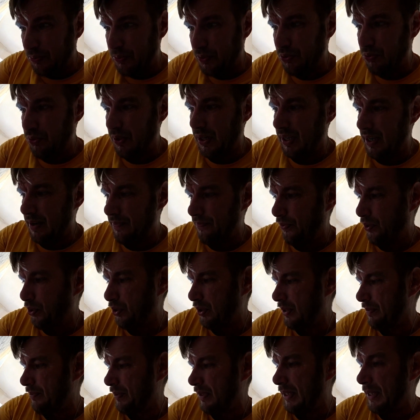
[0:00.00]
сухо,
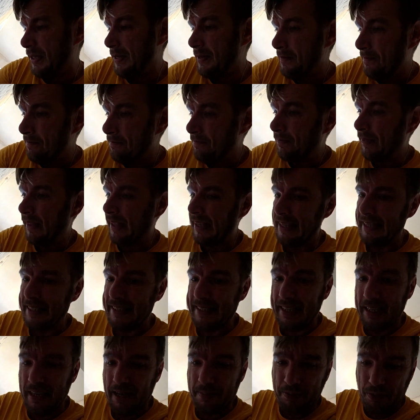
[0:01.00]
комфортно было. И
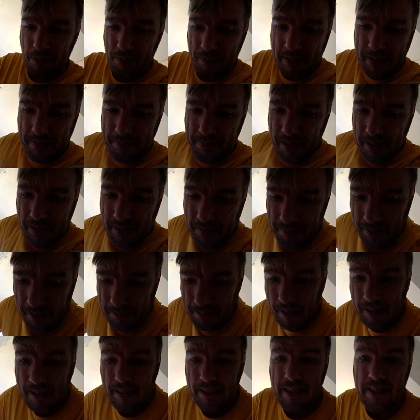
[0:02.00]
заляпаем цементом,
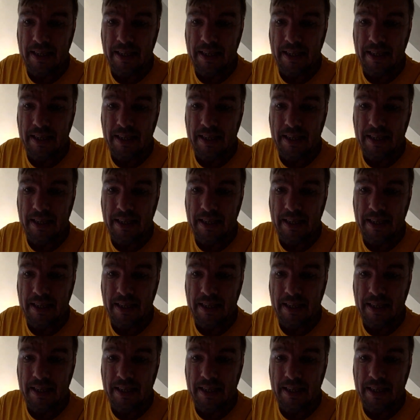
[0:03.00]
ребят.